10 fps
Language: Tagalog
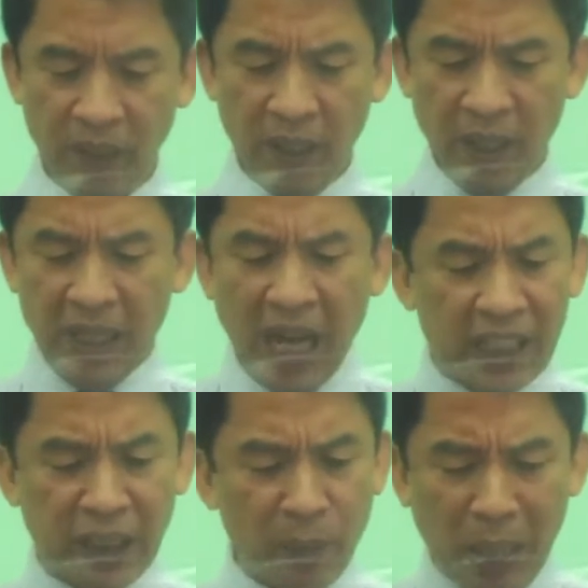Lahat
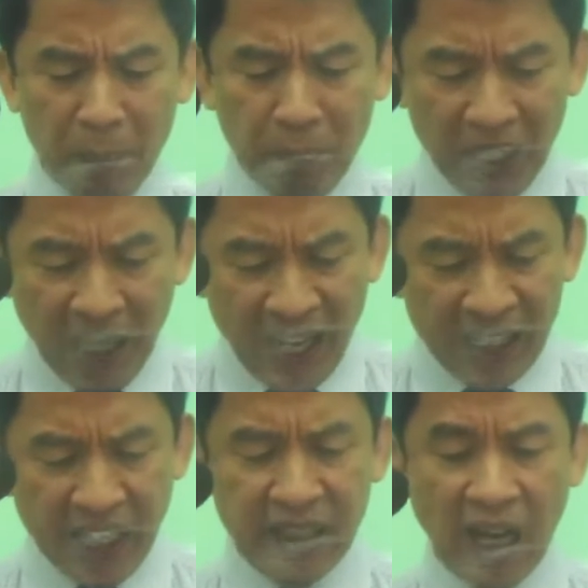ng mga
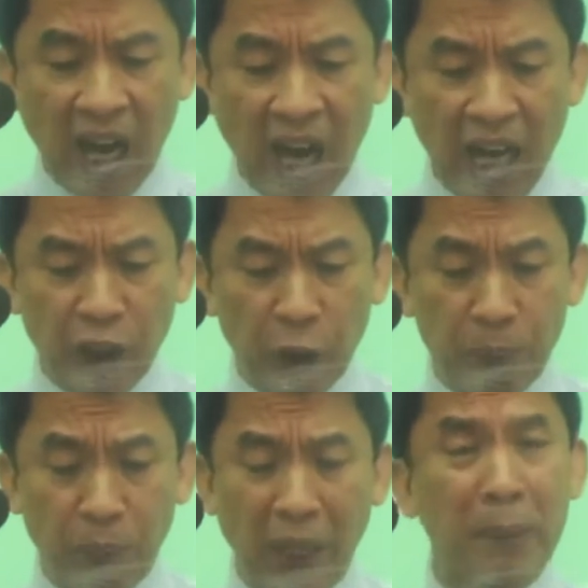panganay na hayop
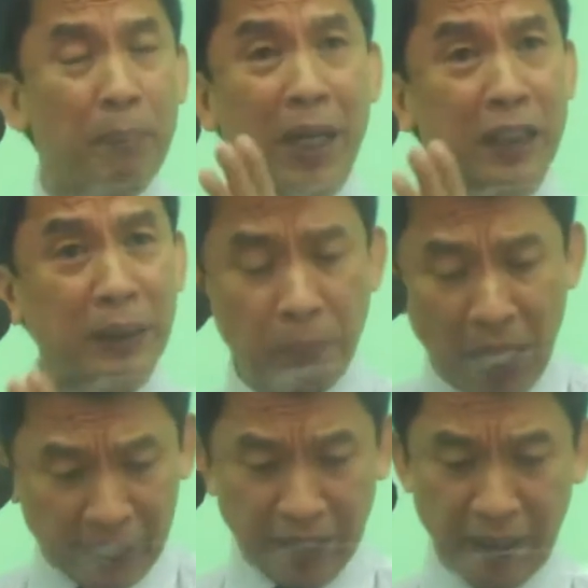ay para sa pari.